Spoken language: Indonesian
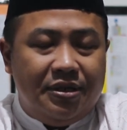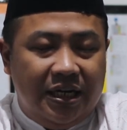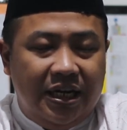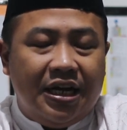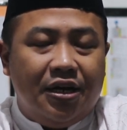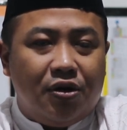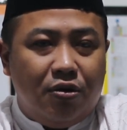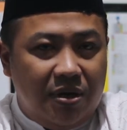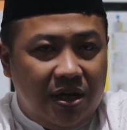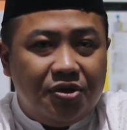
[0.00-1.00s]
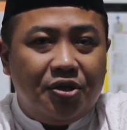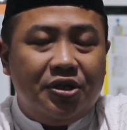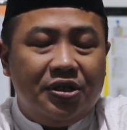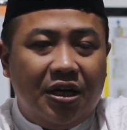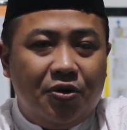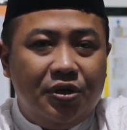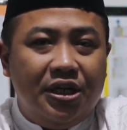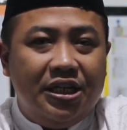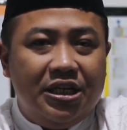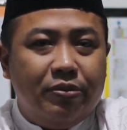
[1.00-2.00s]
kita menjadikan Ramadan
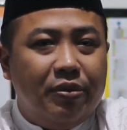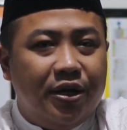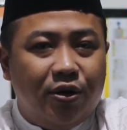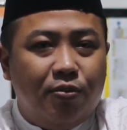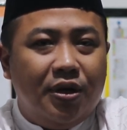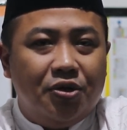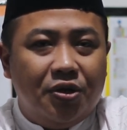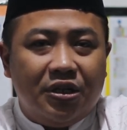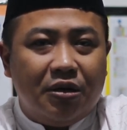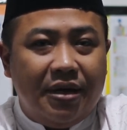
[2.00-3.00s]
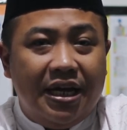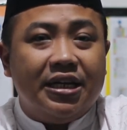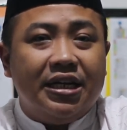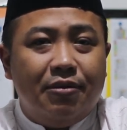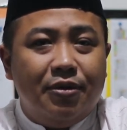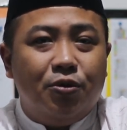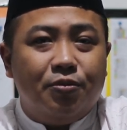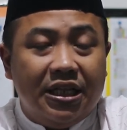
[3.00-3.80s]
tahun ini sebagai Ramadan terbaik dalam